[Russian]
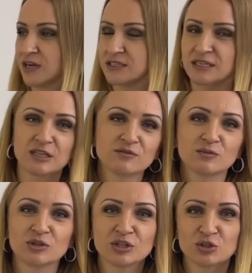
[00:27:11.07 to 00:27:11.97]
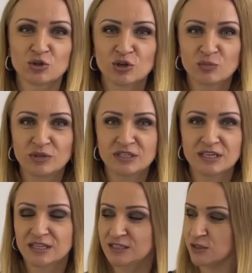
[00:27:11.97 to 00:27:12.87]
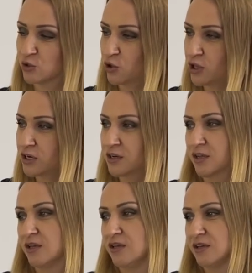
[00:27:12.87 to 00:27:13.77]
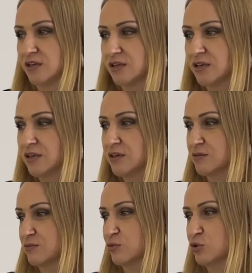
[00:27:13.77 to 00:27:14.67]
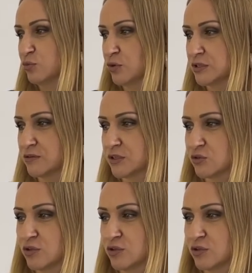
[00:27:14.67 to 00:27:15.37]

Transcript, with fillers: Оцениваем этот столик 51 доллар и будем пользоваться с